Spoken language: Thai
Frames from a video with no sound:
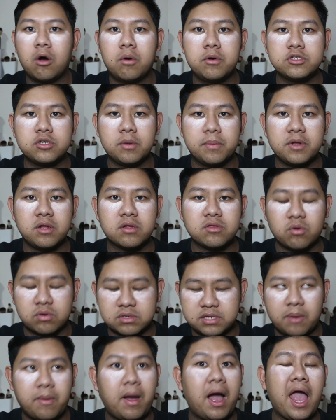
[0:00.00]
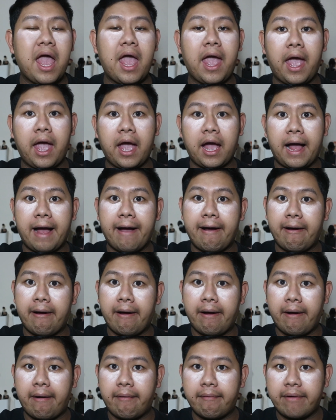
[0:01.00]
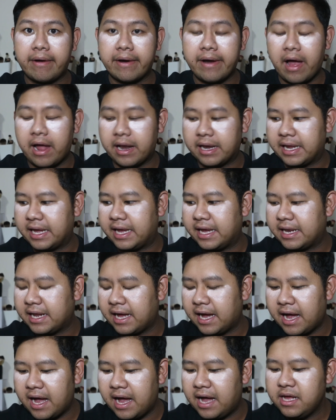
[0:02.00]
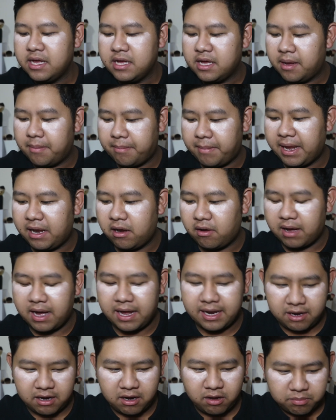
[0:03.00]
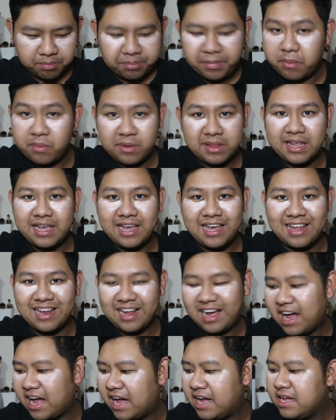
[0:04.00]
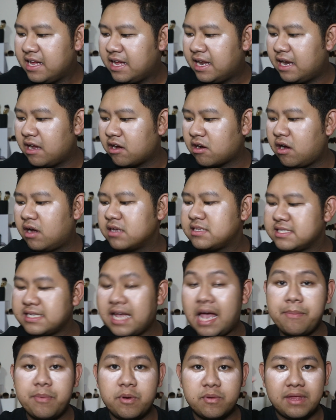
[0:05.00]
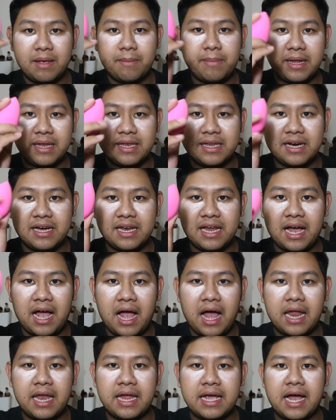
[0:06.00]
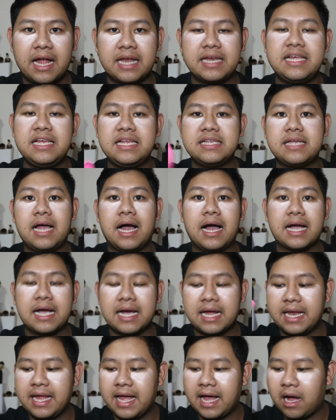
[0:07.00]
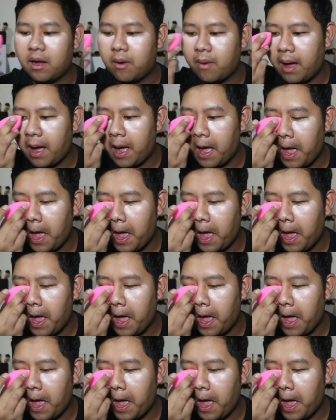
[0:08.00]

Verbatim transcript: ผู้ชมไม่ต้องตกใจว่า เอ๊ะ ขาว ขนาดนี้นะคะ ไม่หรอกค่ะ เดี๋ยวเรามีวิธีนะคะ แล้วก็จะใช้ Beauty Blender นะคะในการที่จะเกลี่ยเขาค่ะ